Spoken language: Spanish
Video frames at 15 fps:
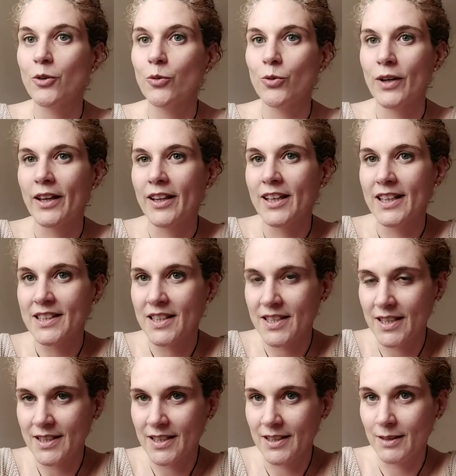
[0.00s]
Una de ellas
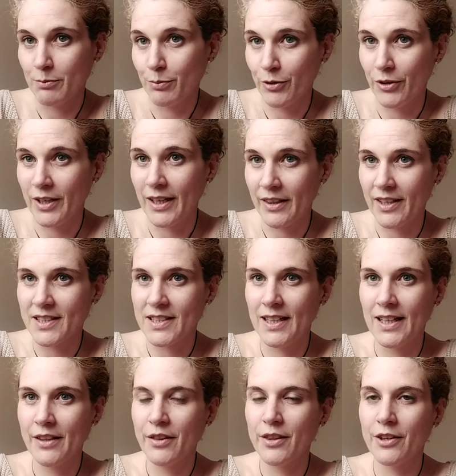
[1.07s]
es el poder hacer
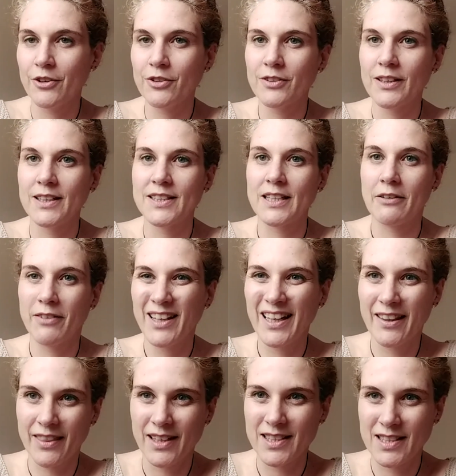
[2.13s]
silencio, el saber
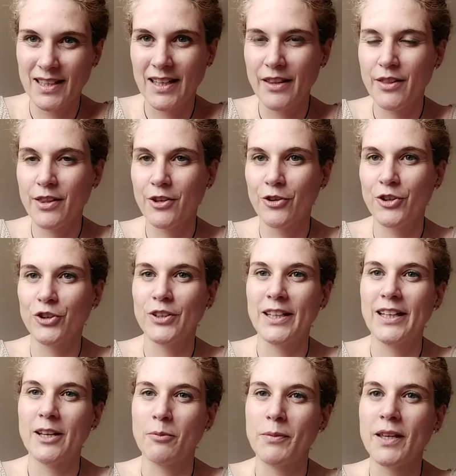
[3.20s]
hacer silencio y no
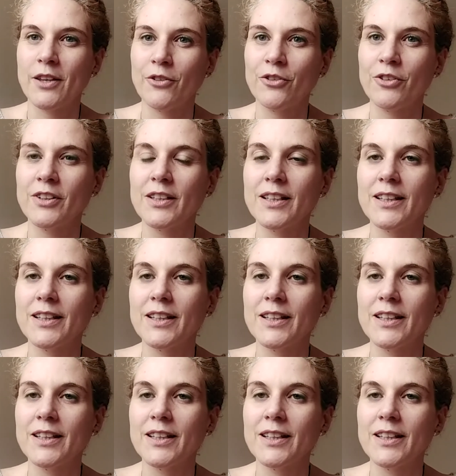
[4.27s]
tener miedo,